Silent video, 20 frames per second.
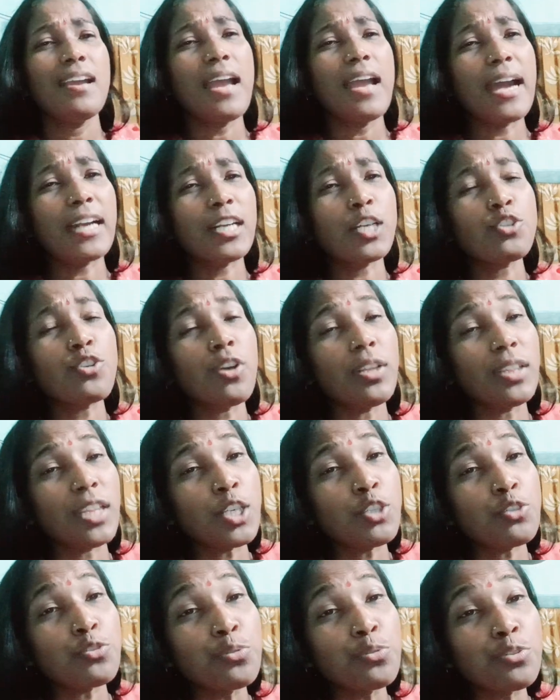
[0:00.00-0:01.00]
একটা সন্তান
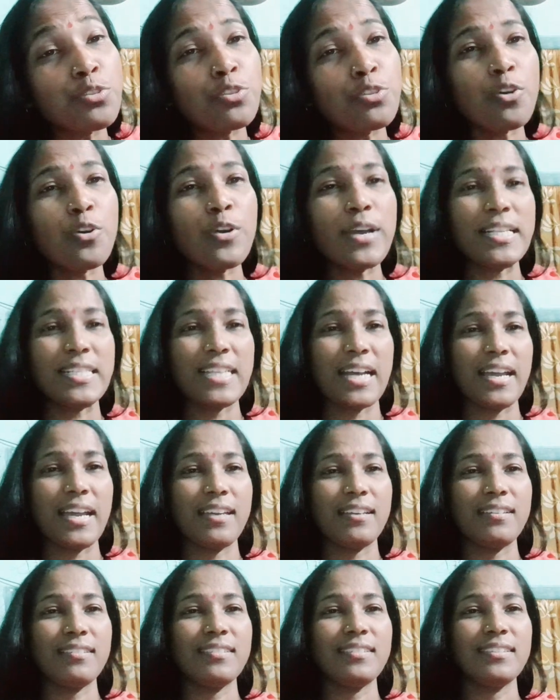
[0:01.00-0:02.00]
সুস্থ হয়ে যায়
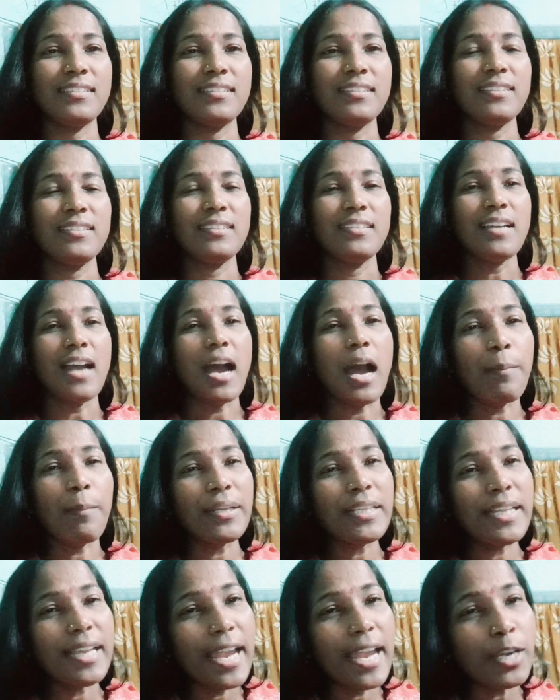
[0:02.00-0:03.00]

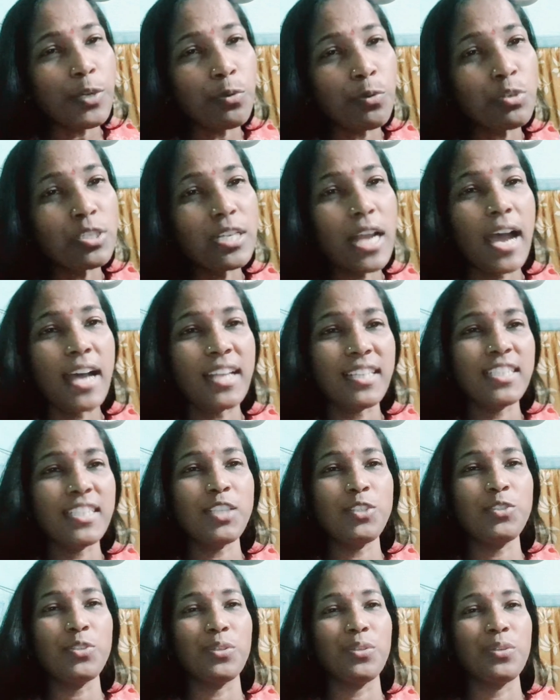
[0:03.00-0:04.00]
আমাদের এইটুকু সাহায্যের
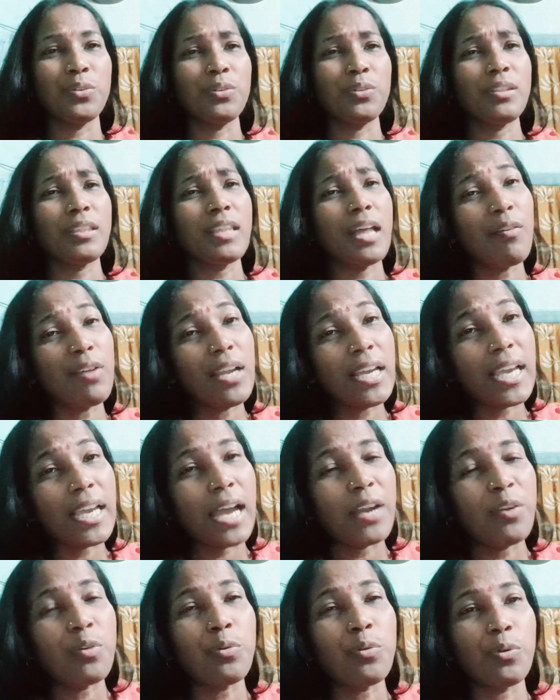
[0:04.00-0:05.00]
জন্য তাহলে
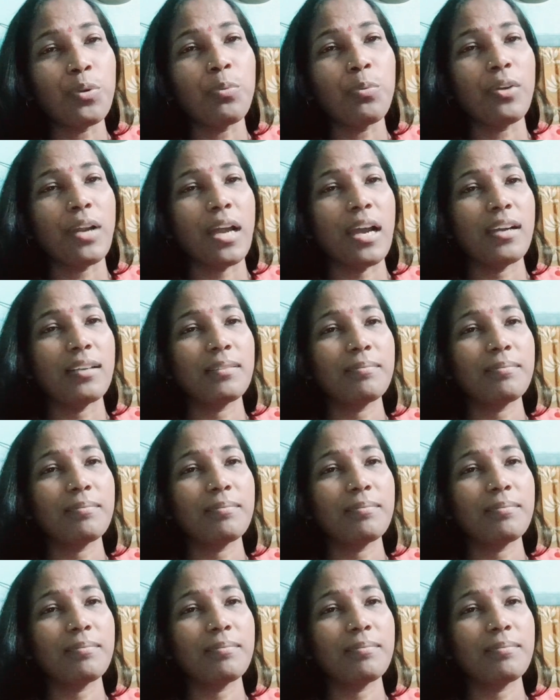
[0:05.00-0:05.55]
কেন করব না